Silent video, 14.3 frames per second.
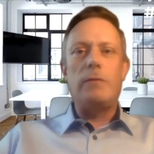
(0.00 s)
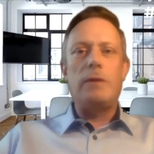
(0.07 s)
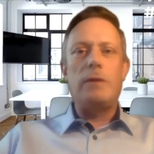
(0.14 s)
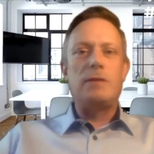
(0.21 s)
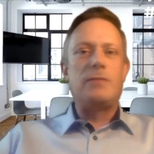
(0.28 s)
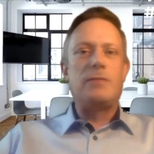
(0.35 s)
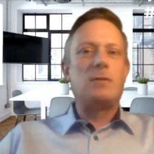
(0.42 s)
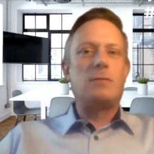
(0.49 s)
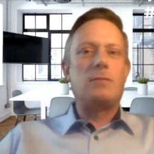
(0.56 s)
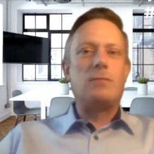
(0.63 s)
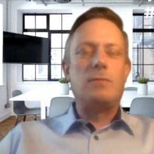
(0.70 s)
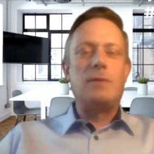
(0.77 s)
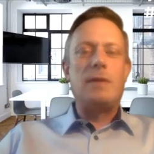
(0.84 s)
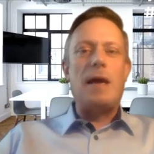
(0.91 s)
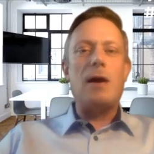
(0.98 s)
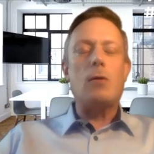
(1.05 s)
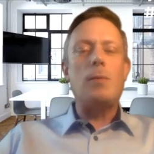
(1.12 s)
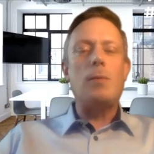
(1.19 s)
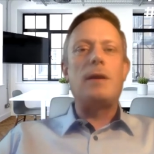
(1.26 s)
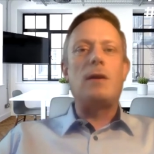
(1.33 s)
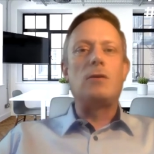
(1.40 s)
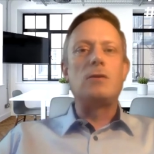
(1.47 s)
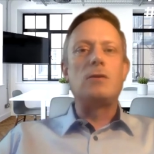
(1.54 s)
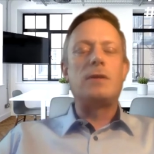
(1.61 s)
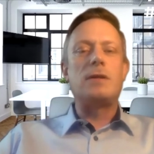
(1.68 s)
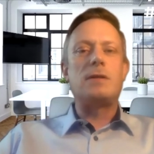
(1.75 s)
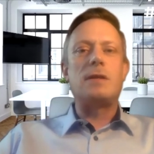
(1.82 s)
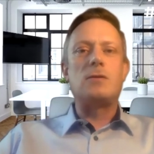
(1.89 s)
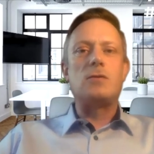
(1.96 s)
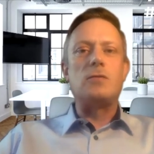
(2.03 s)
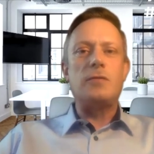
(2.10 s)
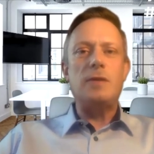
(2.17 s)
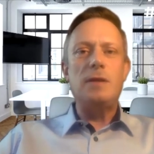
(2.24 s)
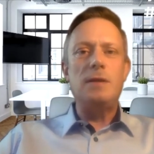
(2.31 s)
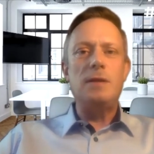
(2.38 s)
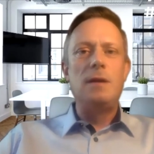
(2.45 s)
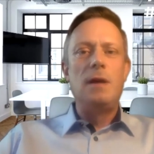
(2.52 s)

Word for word: Es wird darüber hinaus wird es dann zu viel.